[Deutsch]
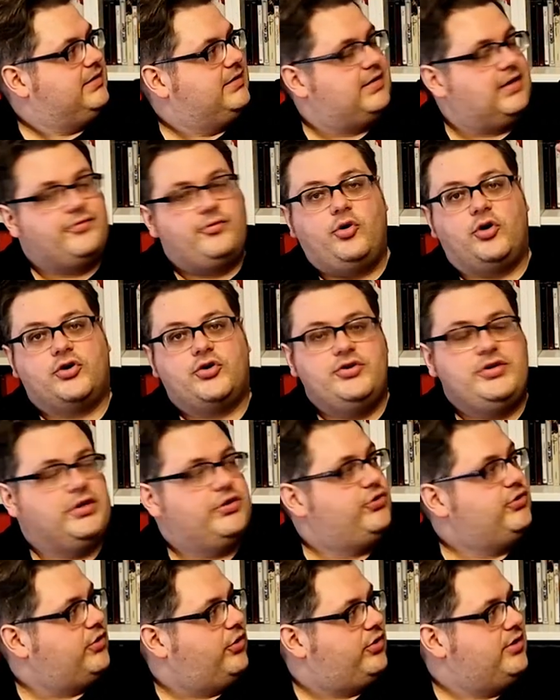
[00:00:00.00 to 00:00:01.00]
davor könnt ihr
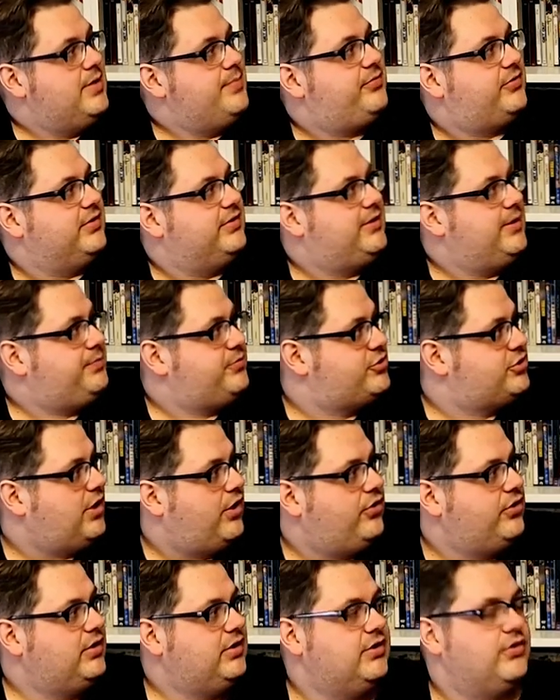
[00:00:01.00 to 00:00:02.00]
natürlich auch Lips und Tipps
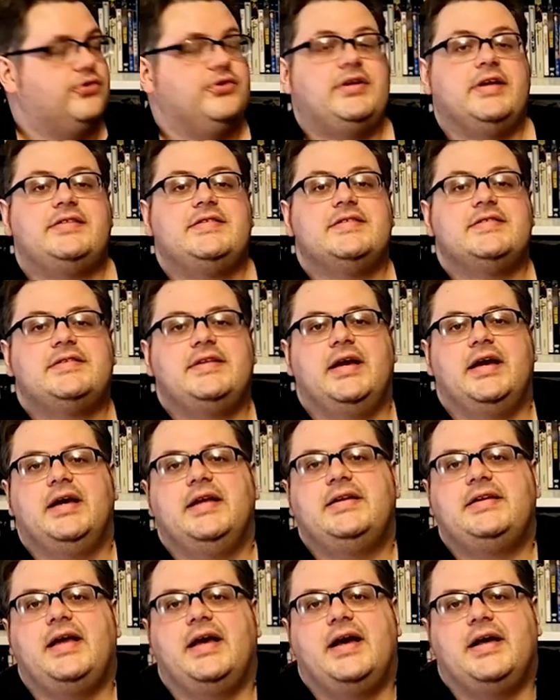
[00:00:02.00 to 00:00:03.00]
schauen und das ist
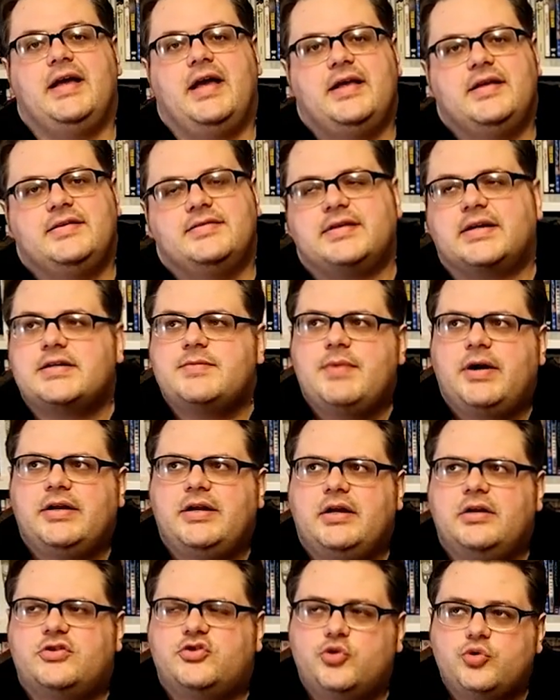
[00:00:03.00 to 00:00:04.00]
äh, der, sag ich mal,
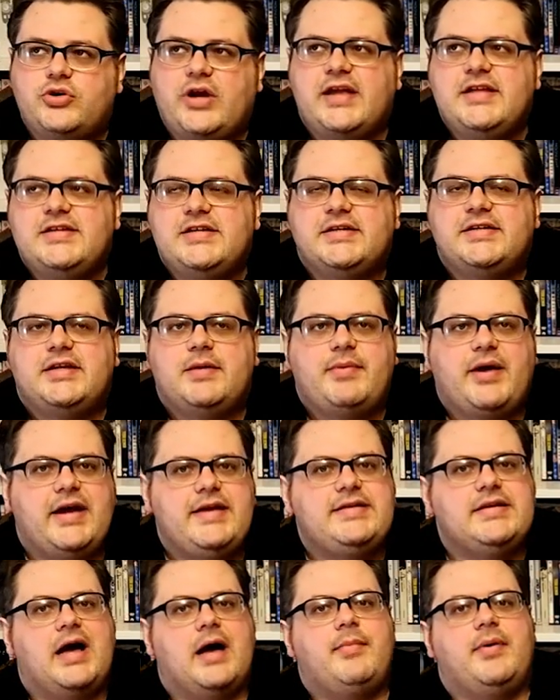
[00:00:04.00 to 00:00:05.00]
der zugänglichere der
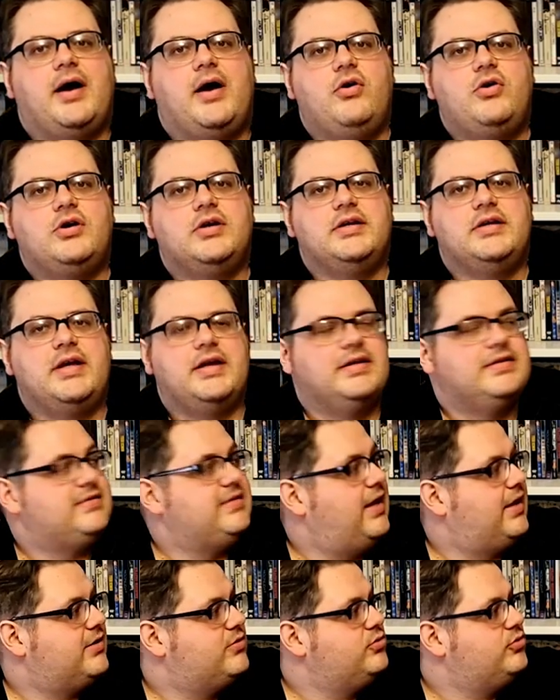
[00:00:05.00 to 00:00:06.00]
beiden, aber auch äh,
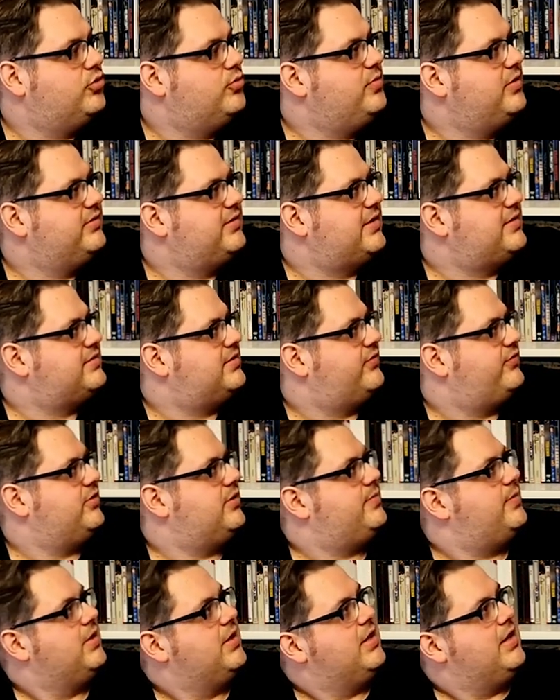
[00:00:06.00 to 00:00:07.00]
sehr gut umgesetzter
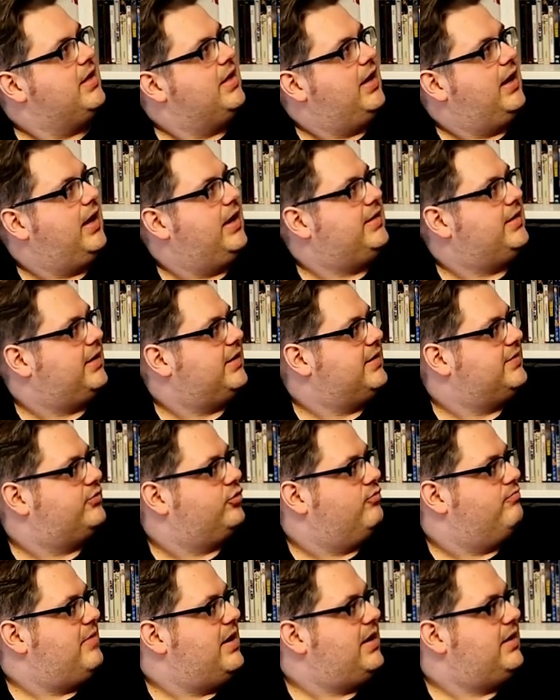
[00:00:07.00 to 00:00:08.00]
Film. Äh, da geht es
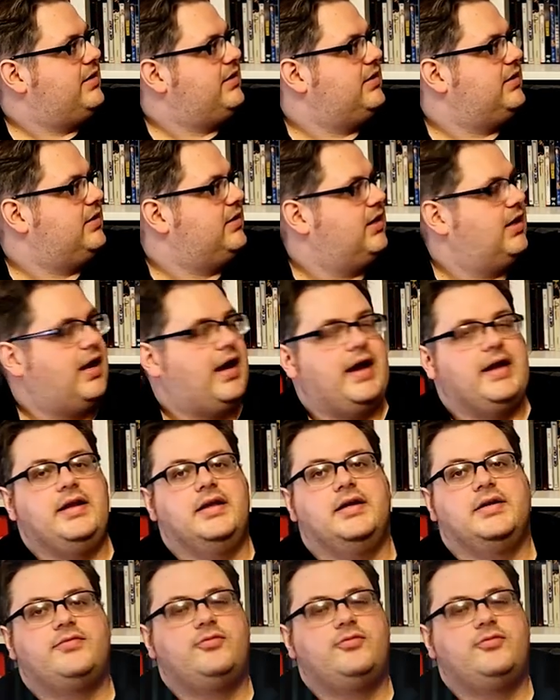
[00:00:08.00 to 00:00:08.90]
um Melanie, eine